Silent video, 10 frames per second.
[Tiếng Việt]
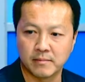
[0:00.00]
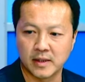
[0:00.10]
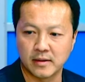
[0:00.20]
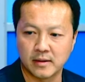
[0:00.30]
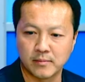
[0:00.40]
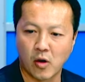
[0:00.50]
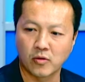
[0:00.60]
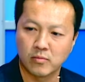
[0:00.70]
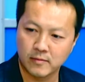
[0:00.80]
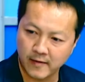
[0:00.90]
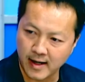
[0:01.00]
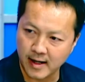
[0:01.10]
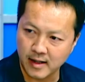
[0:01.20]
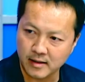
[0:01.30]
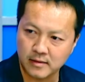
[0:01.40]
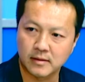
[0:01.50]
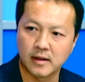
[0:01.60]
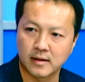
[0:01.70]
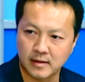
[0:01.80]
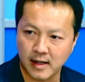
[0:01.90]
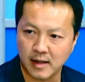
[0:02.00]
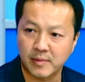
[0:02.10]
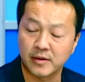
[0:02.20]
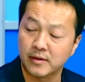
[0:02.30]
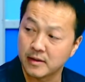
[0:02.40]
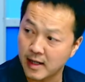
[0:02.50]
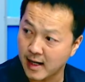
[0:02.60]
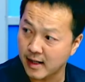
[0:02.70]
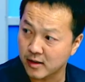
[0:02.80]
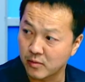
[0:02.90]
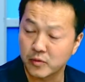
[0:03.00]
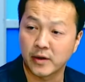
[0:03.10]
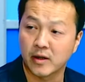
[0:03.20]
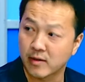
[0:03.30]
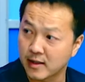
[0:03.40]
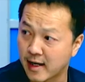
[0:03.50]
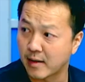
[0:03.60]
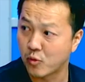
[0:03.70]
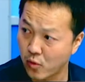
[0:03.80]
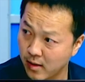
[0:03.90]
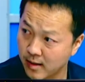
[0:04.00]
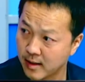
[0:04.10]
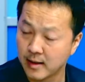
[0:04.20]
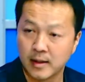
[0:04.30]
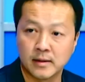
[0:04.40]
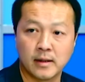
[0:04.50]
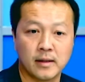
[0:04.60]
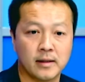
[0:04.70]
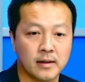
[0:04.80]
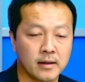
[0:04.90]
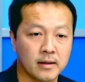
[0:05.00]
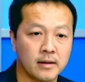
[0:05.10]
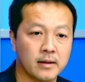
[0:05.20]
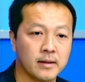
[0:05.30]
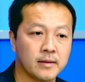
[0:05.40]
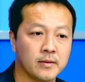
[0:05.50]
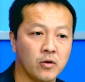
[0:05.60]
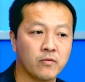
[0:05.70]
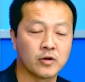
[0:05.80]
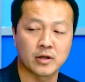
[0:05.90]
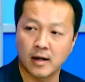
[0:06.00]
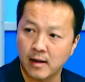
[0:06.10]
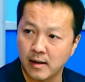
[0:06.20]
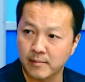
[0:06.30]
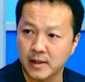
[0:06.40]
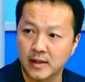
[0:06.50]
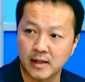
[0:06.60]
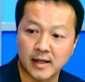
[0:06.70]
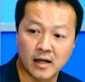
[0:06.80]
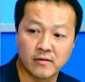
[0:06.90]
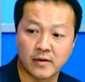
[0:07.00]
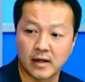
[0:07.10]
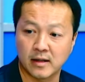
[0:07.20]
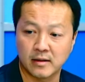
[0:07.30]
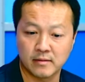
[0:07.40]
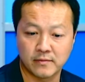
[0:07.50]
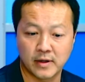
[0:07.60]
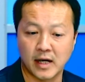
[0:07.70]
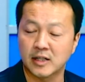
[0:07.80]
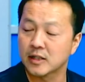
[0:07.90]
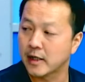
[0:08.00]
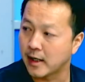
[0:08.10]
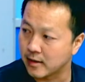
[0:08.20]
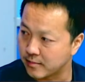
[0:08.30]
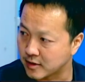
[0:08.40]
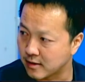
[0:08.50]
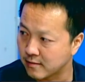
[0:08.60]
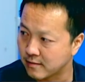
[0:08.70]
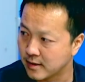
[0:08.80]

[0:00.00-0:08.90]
mình bỏ đúng giá, trên giá mà dưới giá, cũng tùy theo khách hàng muốn. Thì uh, over time cái người khách hàng nó phải phải educate themselves.